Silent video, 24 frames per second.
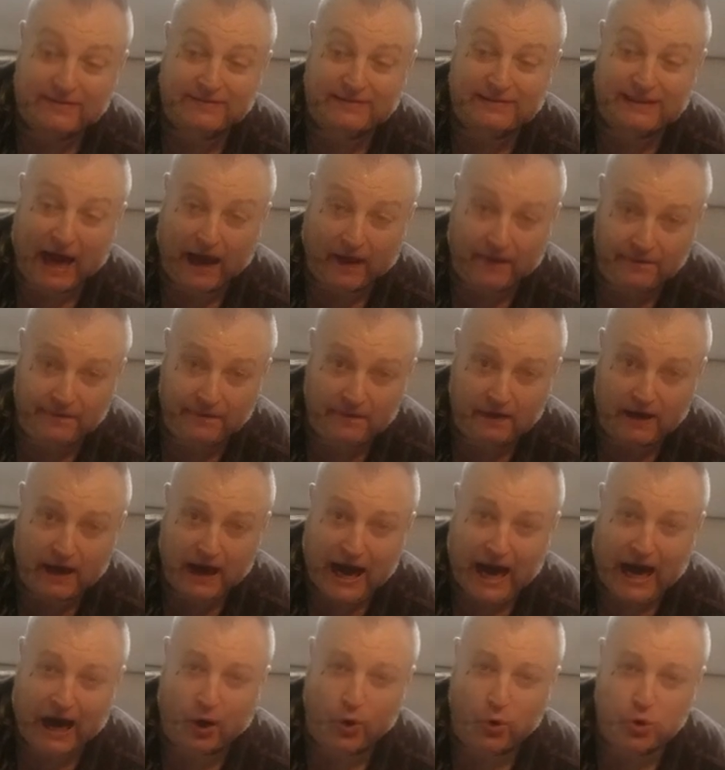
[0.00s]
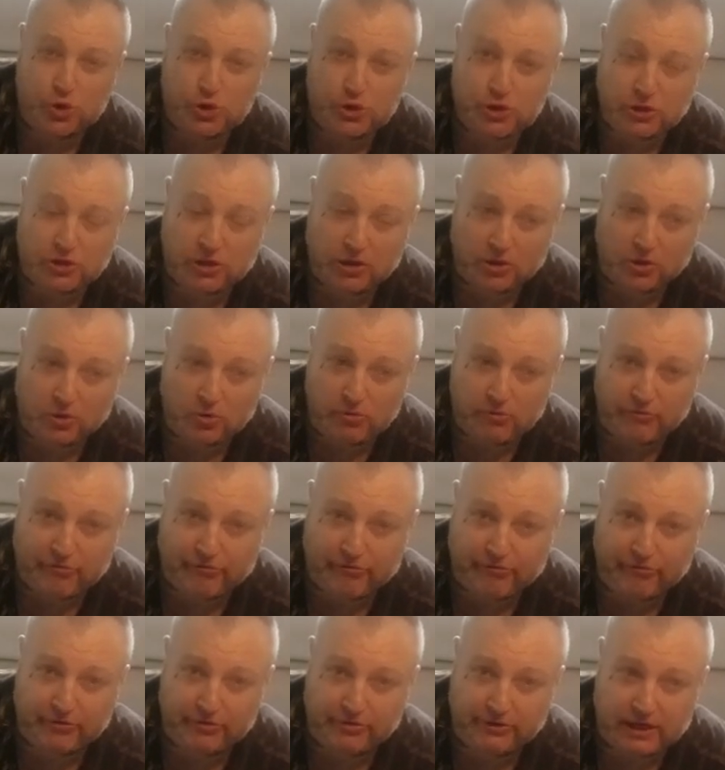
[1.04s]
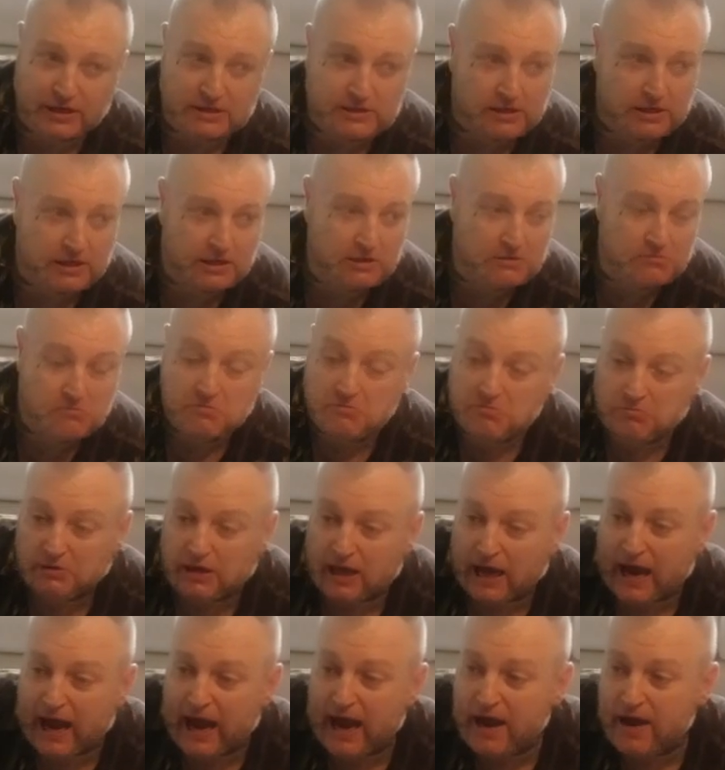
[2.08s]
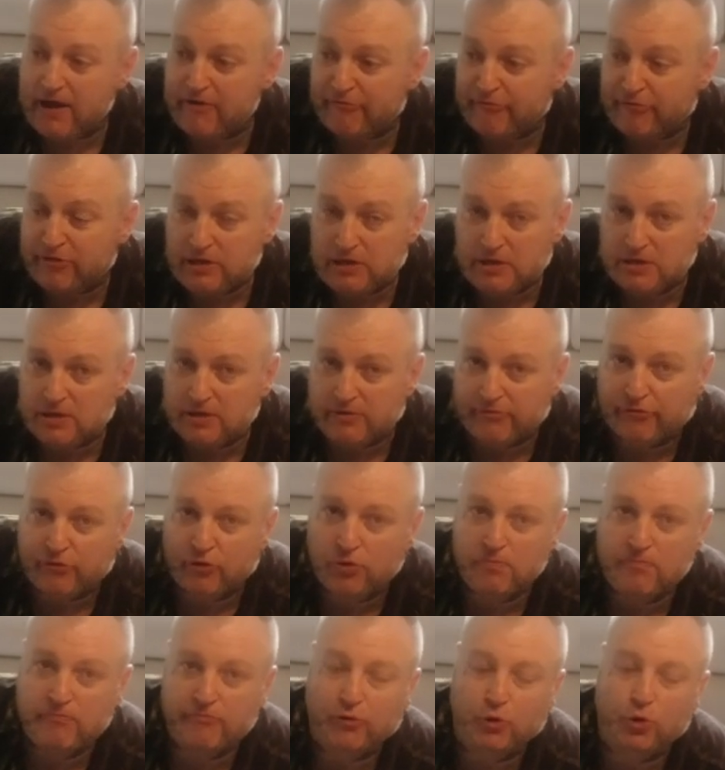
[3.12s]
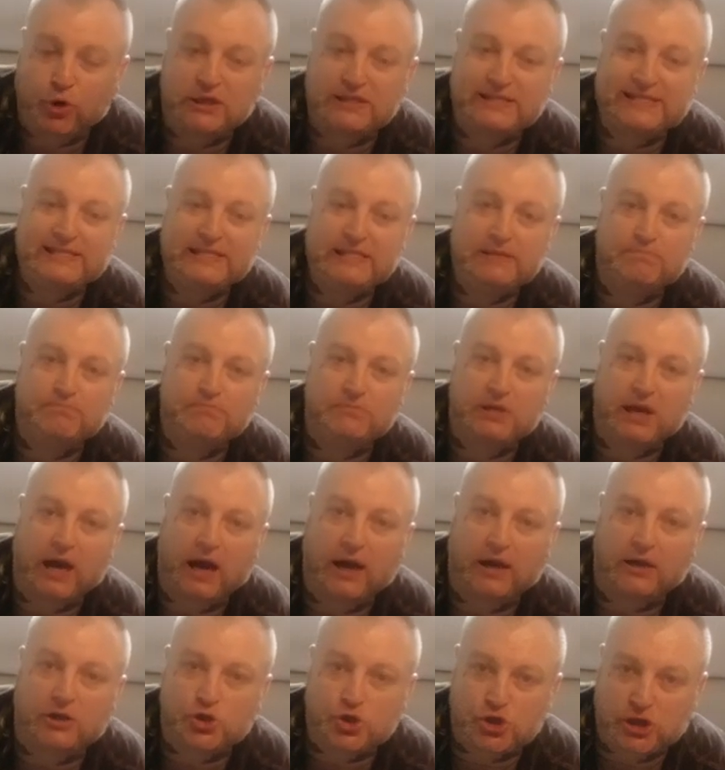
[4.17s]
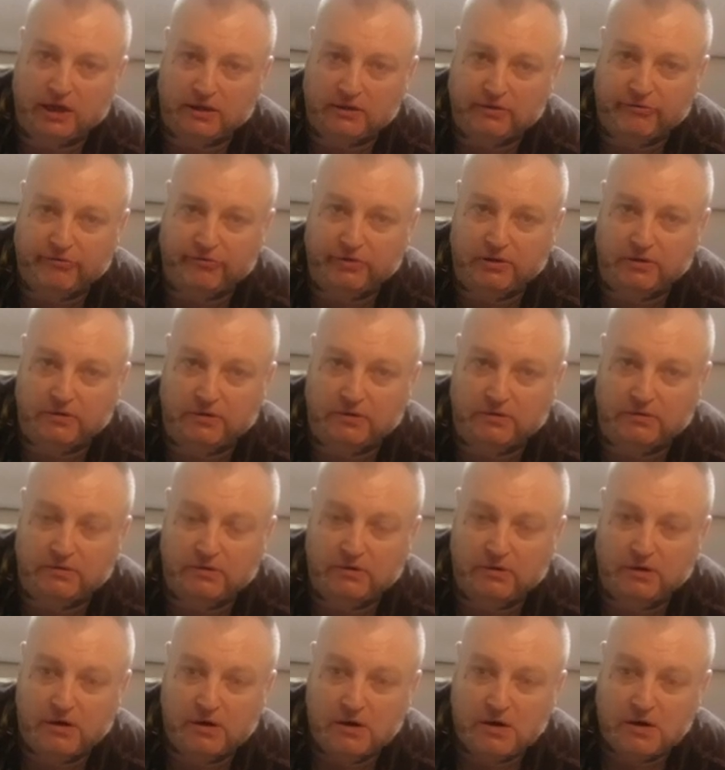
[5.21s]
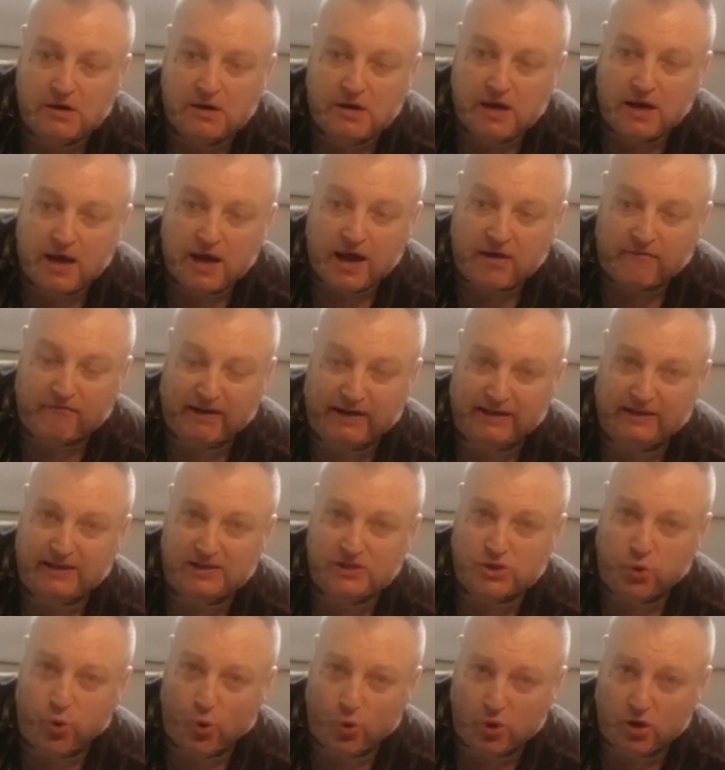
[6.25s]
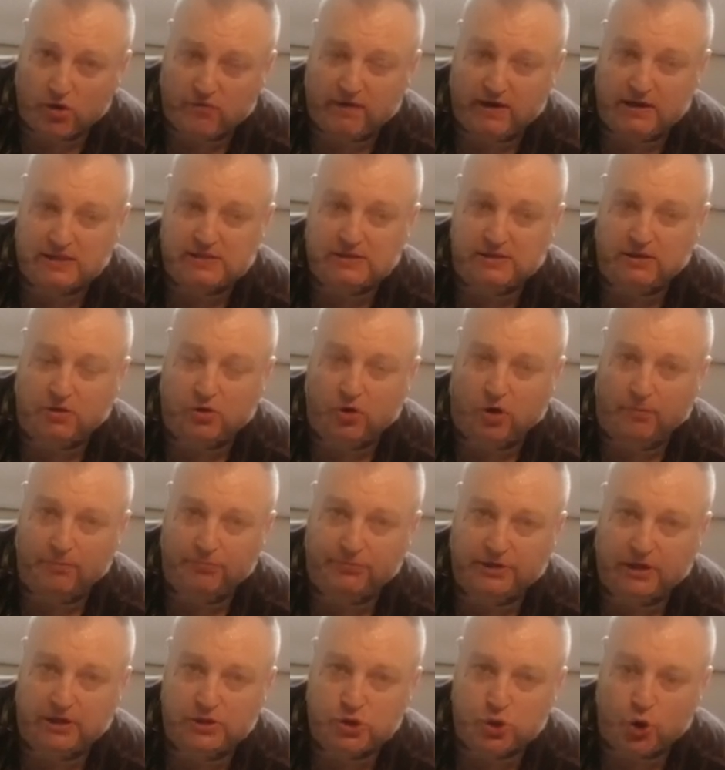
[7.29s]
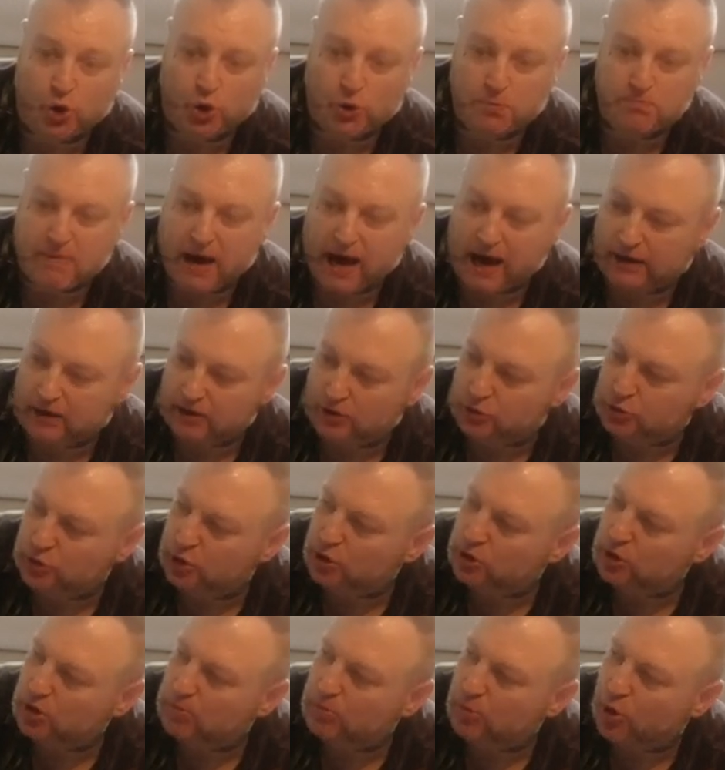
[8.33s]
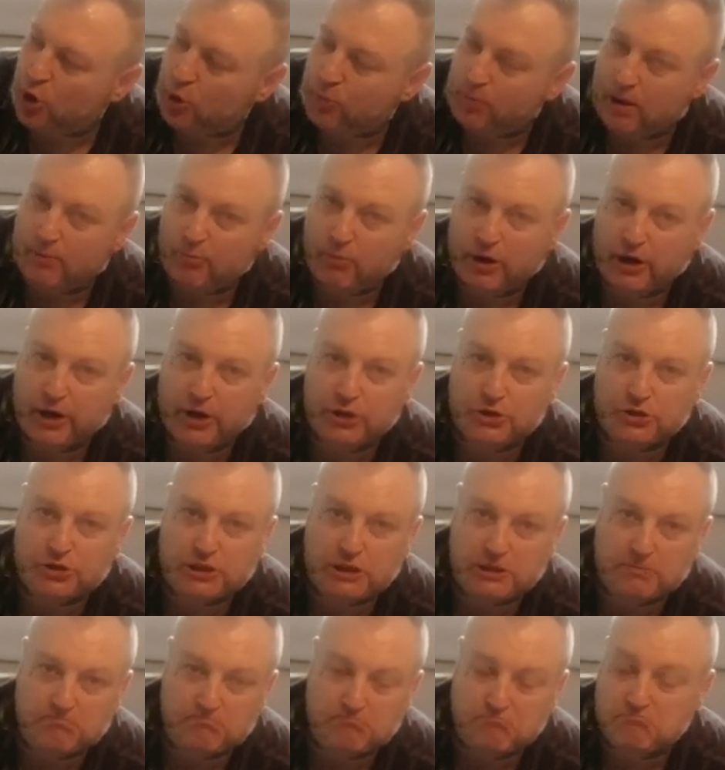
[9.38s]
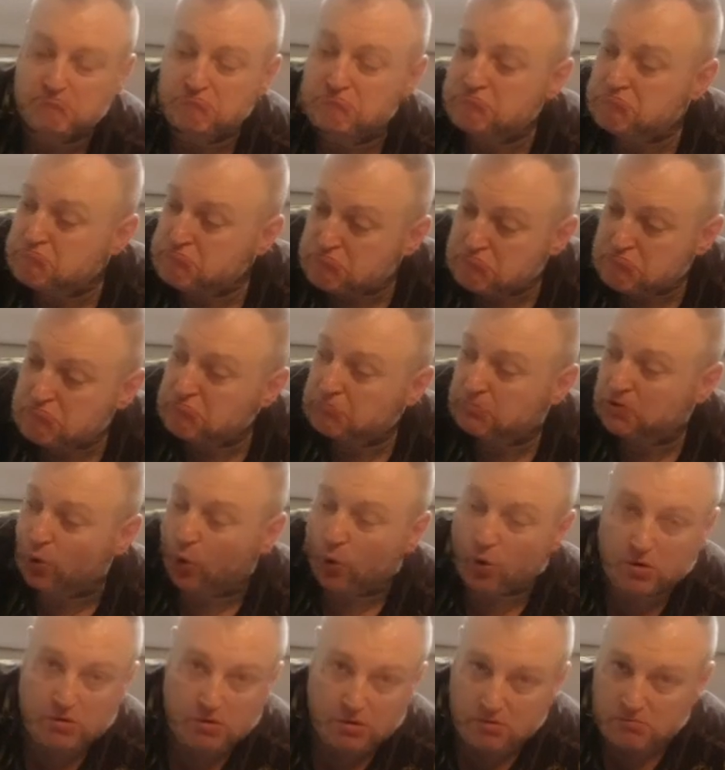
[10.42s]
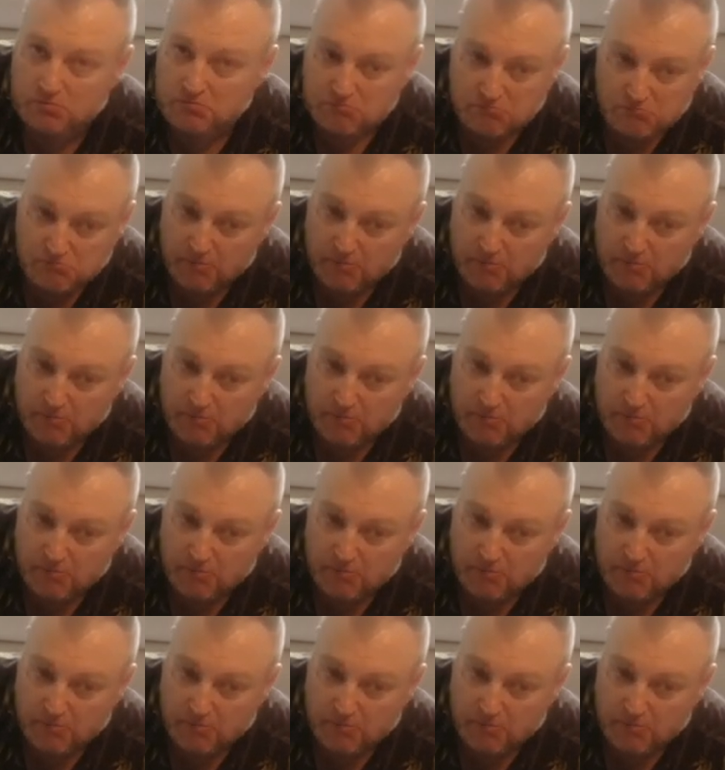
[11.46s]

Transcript: dann ausgerufen, dass er in drei, vier, fünf oder sieben Tagen stattfindet? Wenn das Hochwasser kommt, dann sagt man auch nicht, na dann machen wir mal in sieben Tagen